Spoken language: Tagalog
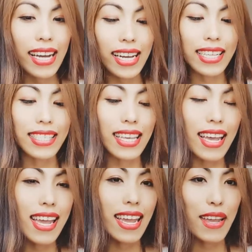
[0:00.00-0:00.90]

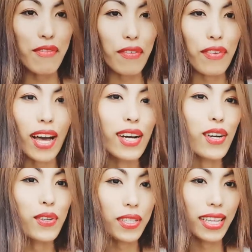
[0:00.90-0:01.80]
Kasi
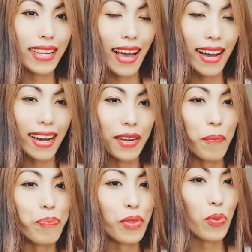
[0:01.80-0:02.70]
iba-vlog ko din ang